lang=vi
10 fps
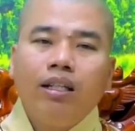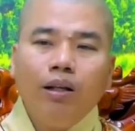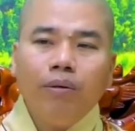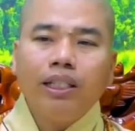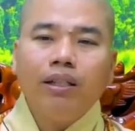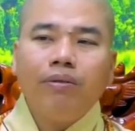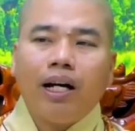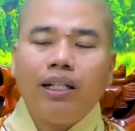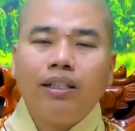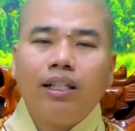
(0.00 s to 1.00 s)
nếu mà như
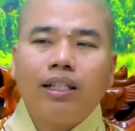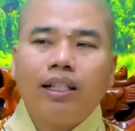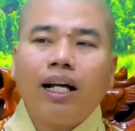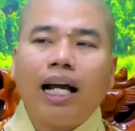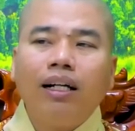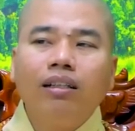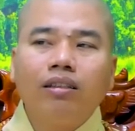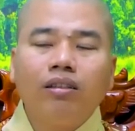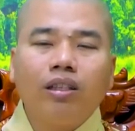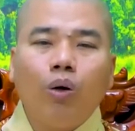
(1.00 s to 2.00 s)
vậy thì tất cả người
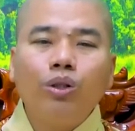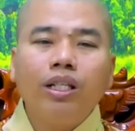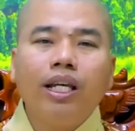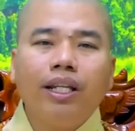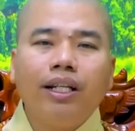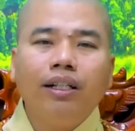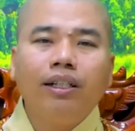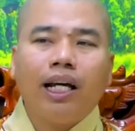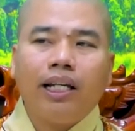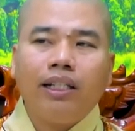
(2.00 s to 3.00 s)
thường trụ sẽ nhìn những
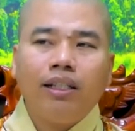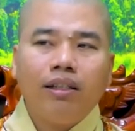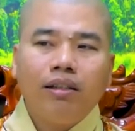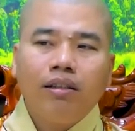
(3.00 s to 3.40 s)
người này